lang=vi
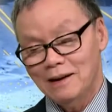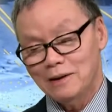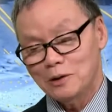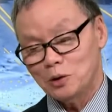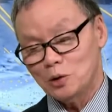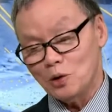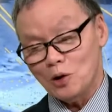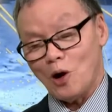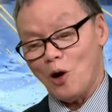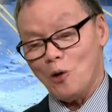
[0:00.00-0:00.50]

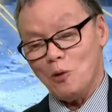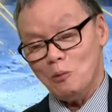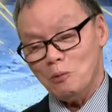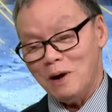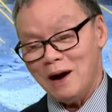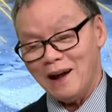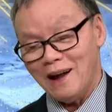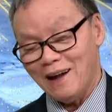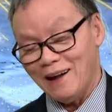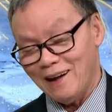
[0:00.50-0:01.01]
Trung Cộng
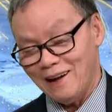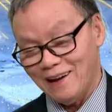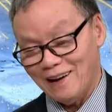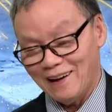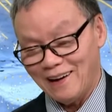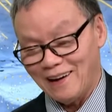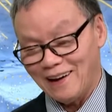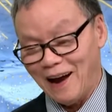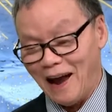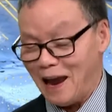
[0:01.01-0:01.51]

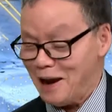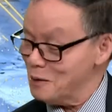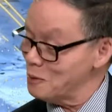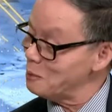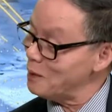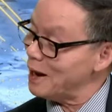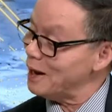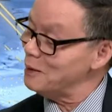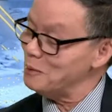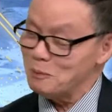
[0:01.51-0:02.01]
mà ngày hôm
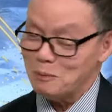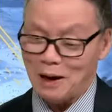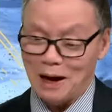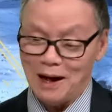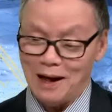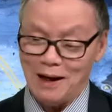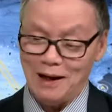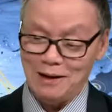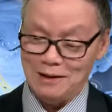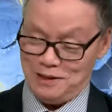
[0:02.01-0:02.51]
nay
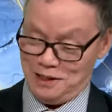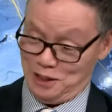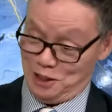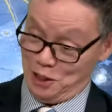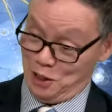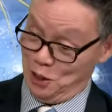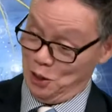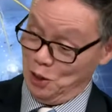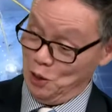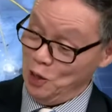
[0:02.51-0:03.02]
mà
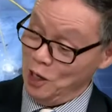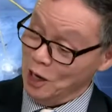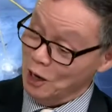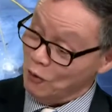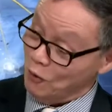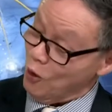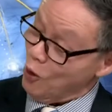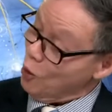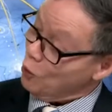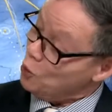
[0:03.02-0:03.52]
dựa
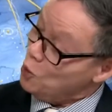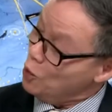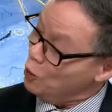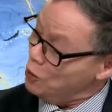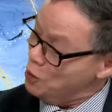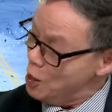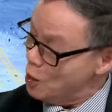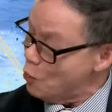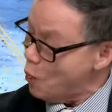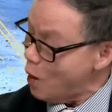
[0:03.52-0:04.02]
bỏ
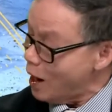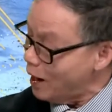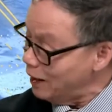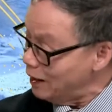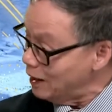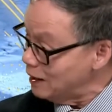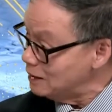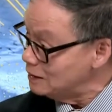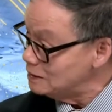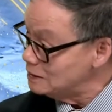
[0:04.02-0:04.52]
dựa ngoài
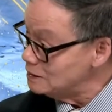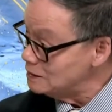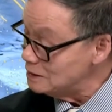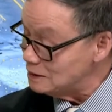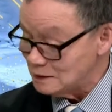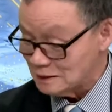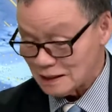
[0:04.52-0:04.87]
đó dạ vâng.